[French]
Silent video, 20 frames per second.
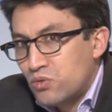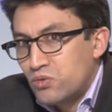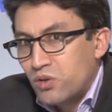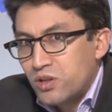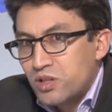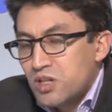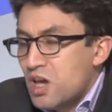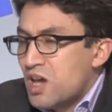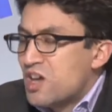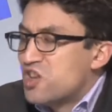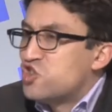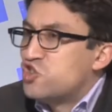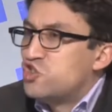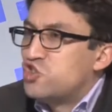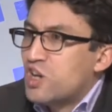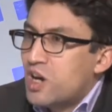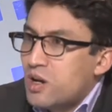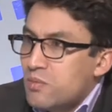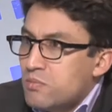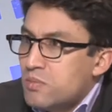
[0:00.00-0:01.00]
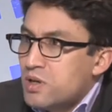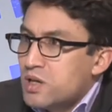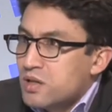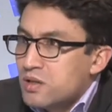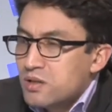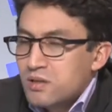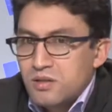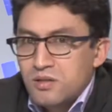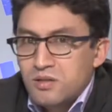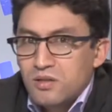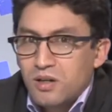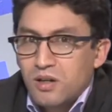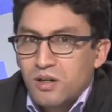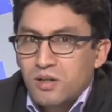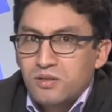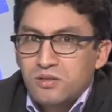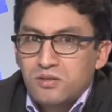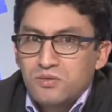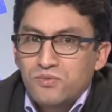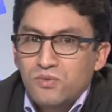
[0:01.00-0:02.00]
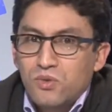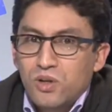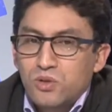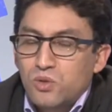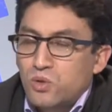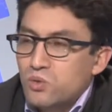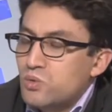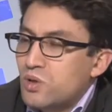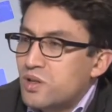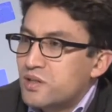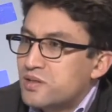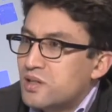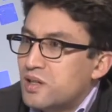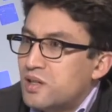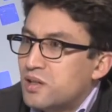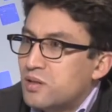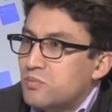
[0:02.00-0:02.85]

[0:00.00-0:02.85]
aurait dit jamais ils vont introduire un salaire